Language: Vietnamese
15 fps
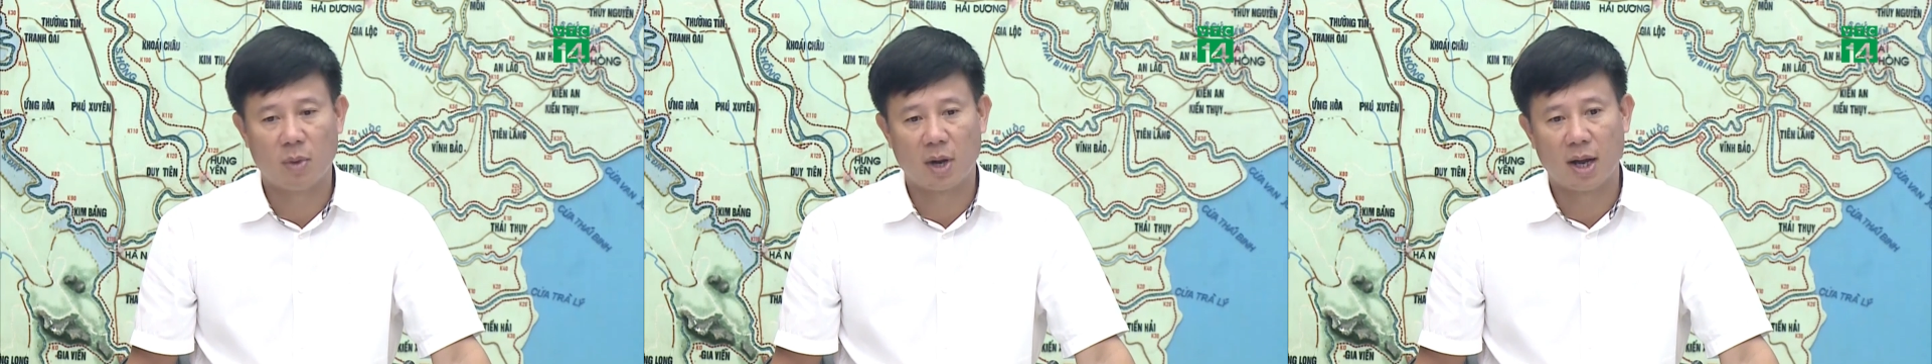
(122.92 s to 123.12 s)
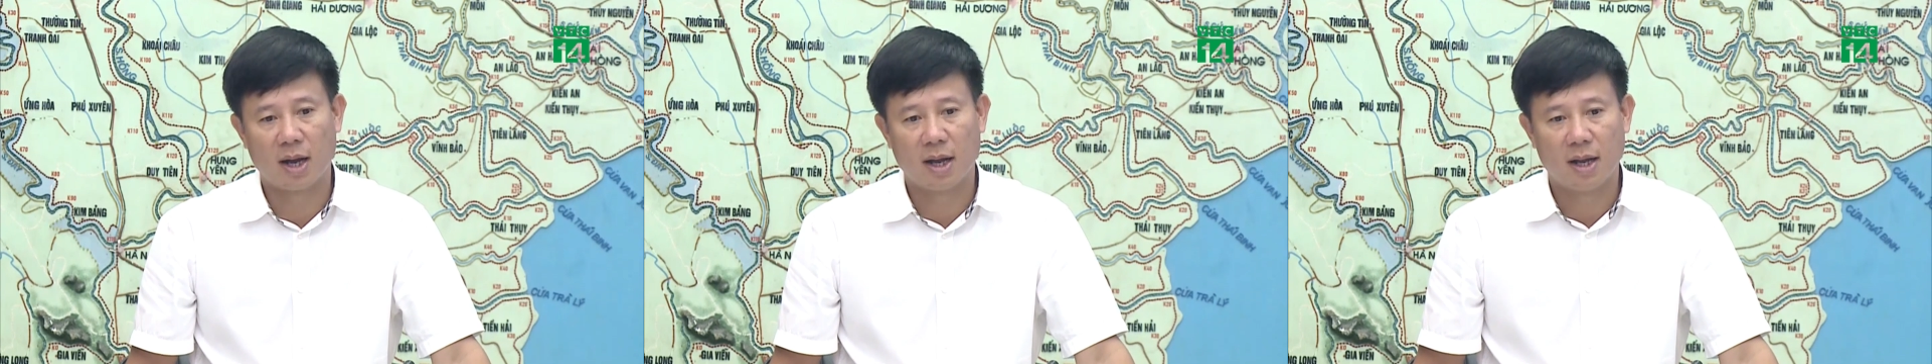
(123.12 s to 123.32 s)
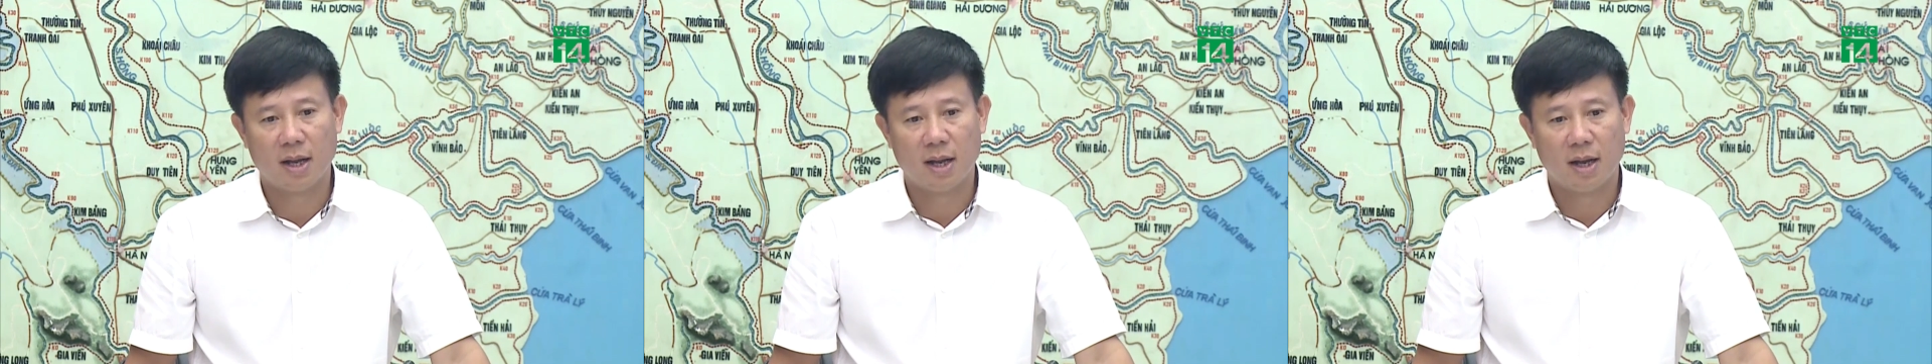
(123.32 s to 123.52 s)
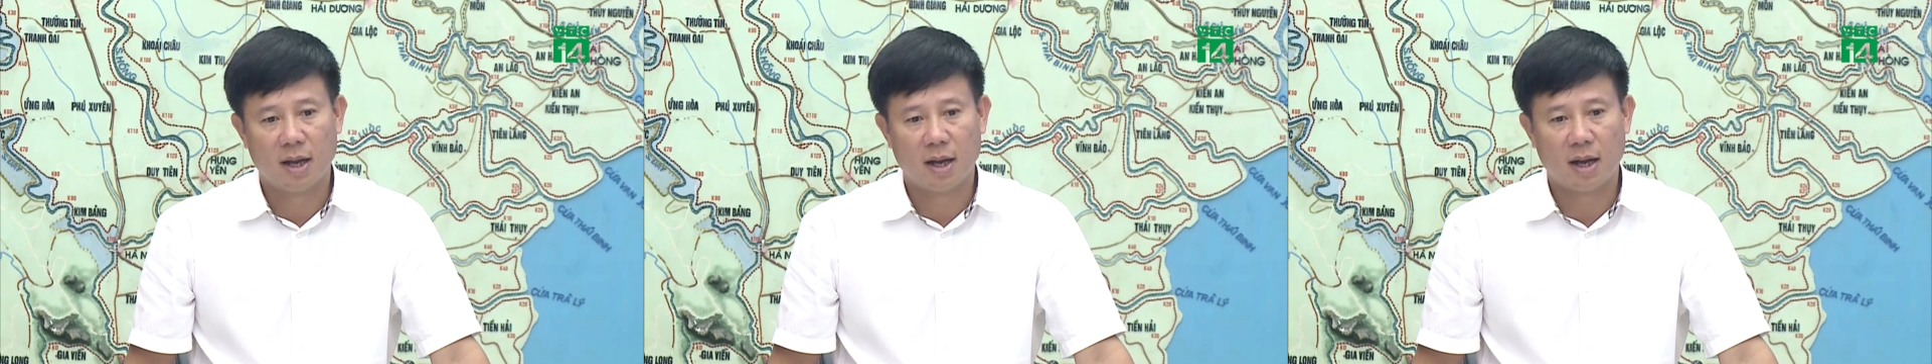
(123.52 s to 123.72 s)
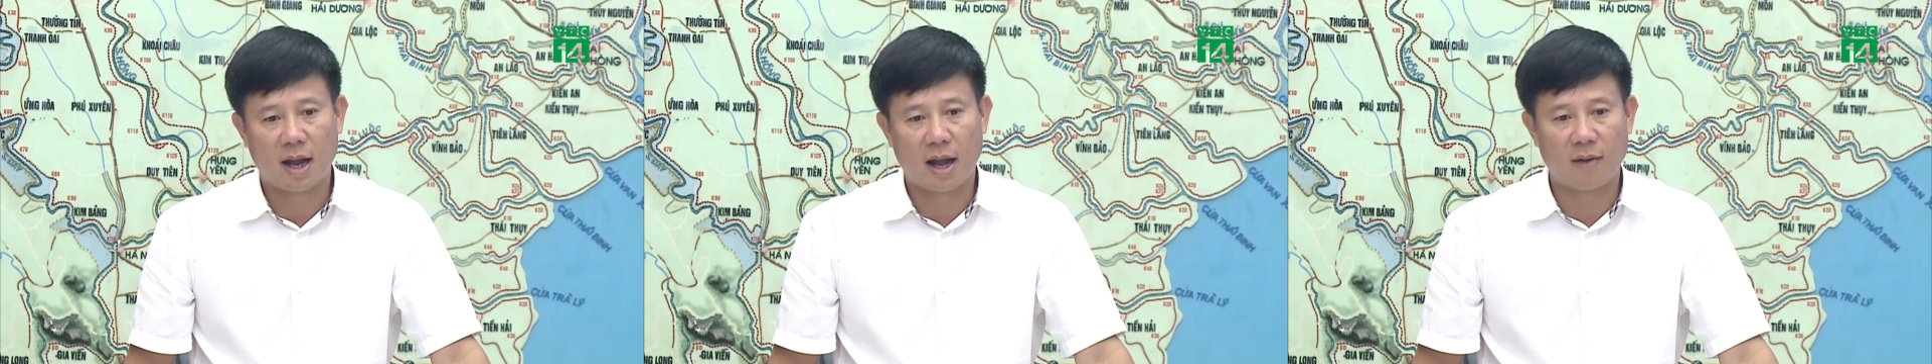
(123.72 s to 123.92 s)
cái vùng mà
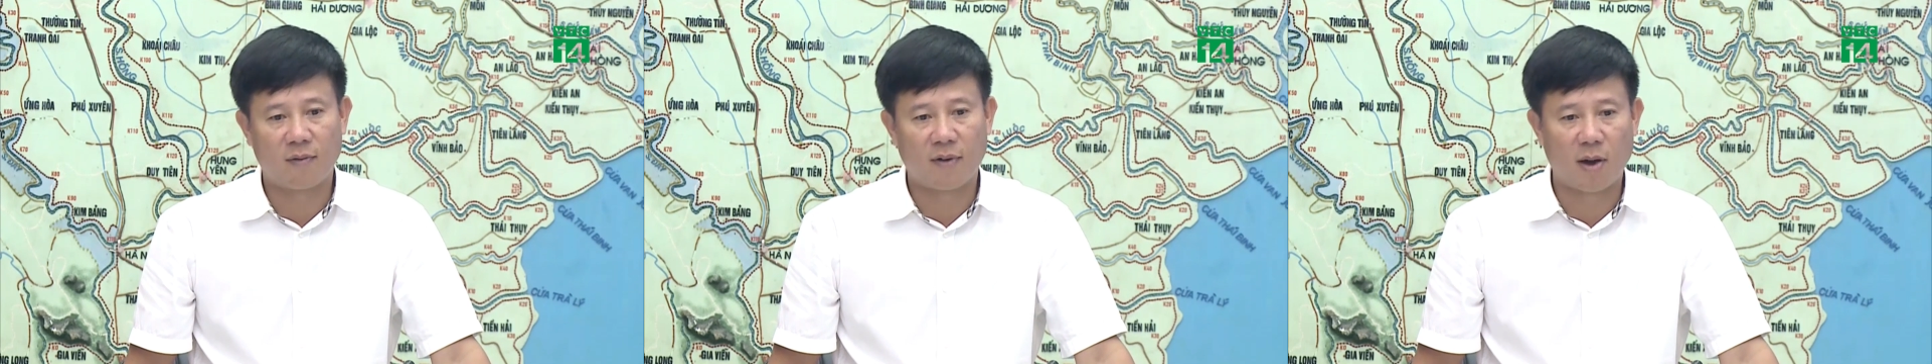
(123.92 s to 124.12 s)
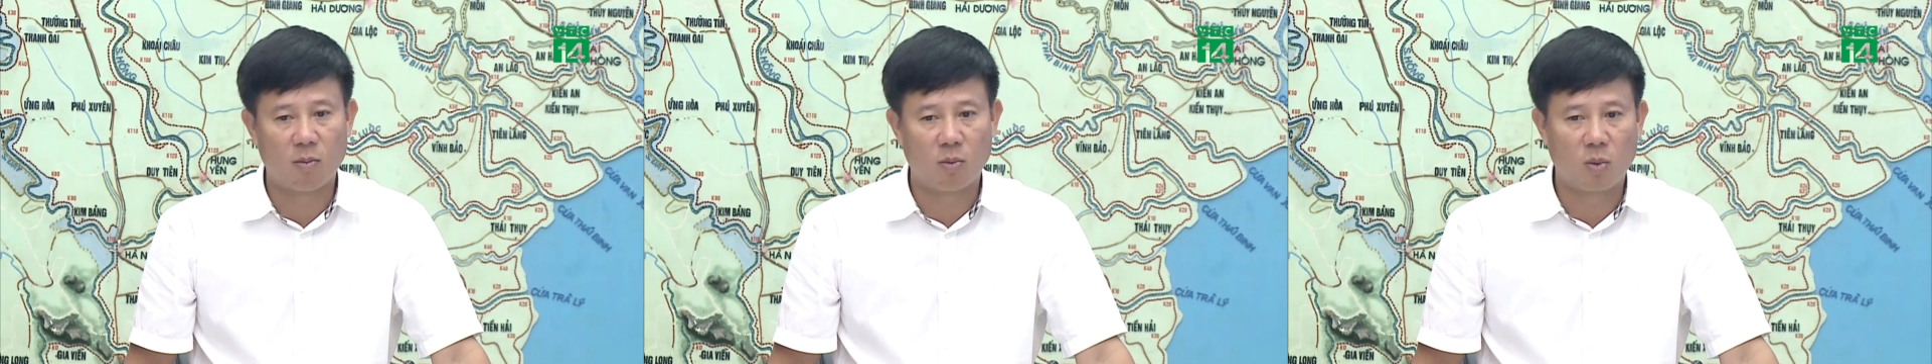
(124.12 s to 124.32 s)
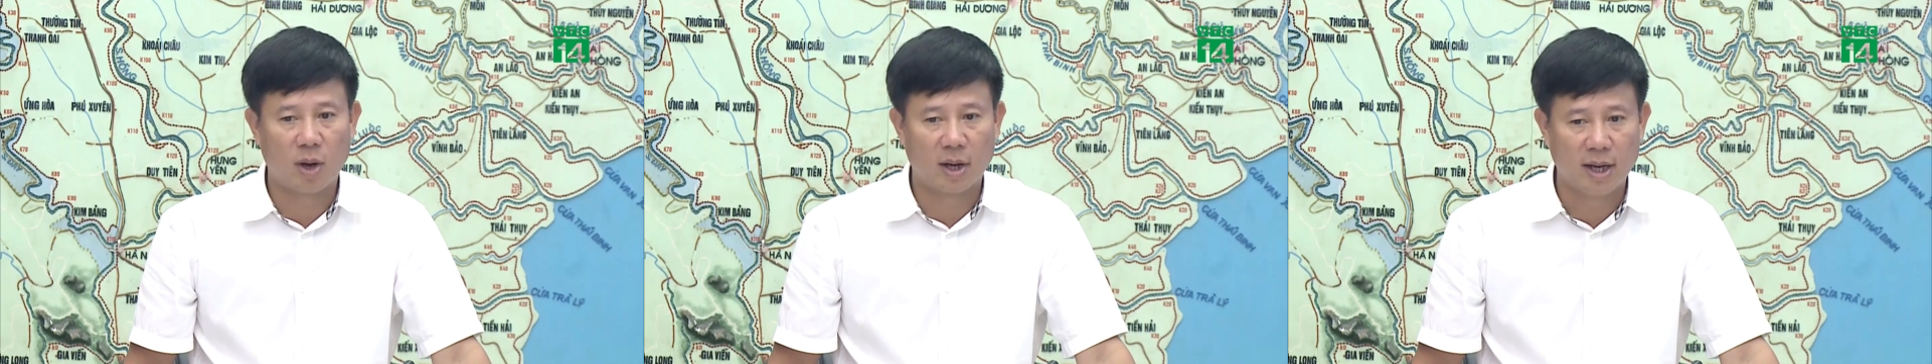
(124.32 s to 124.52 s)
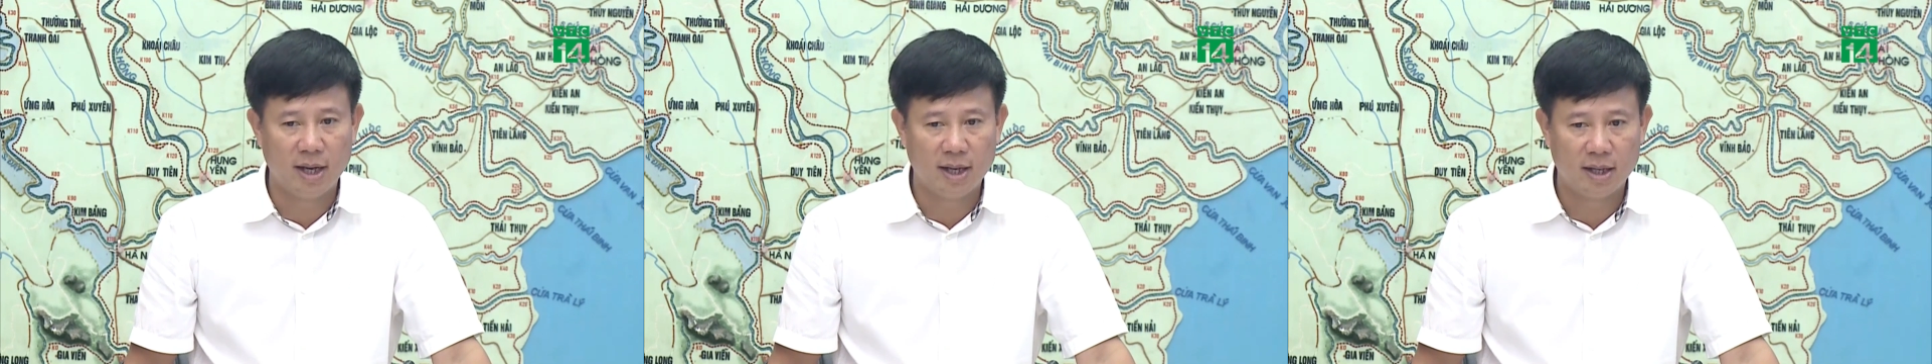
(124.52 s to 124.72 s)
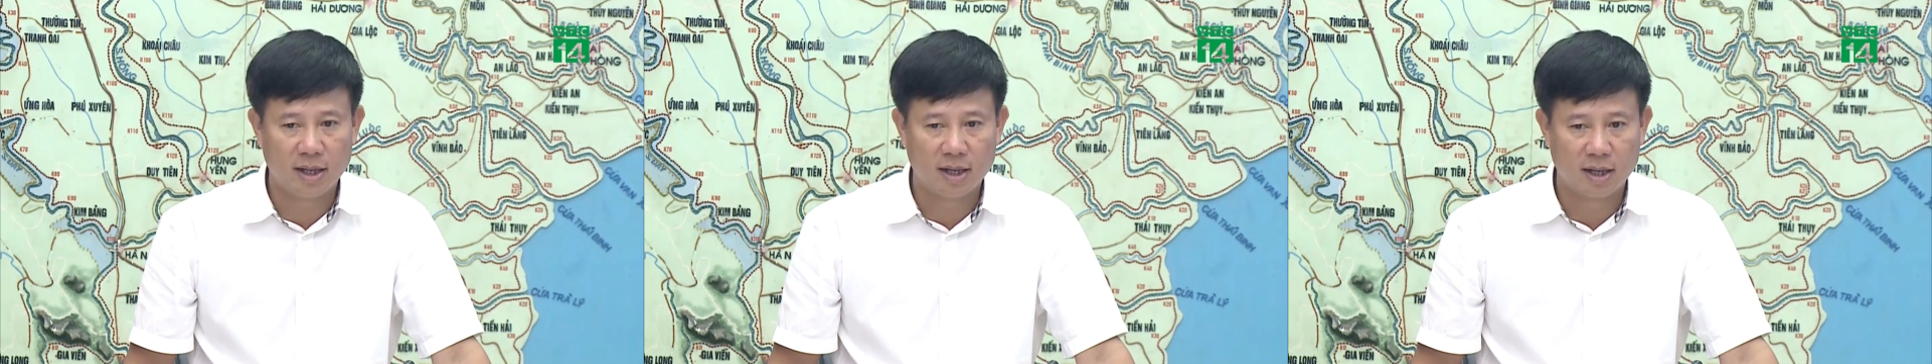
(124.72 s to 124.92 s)
Hải Phòng, Quảng
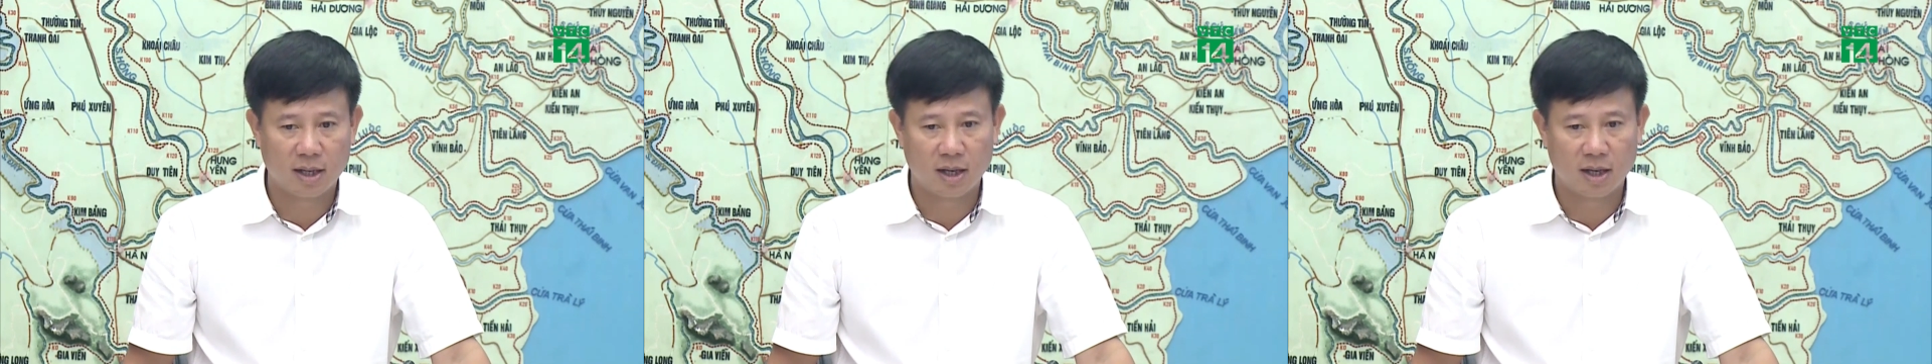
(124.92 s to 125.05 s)
Ninh,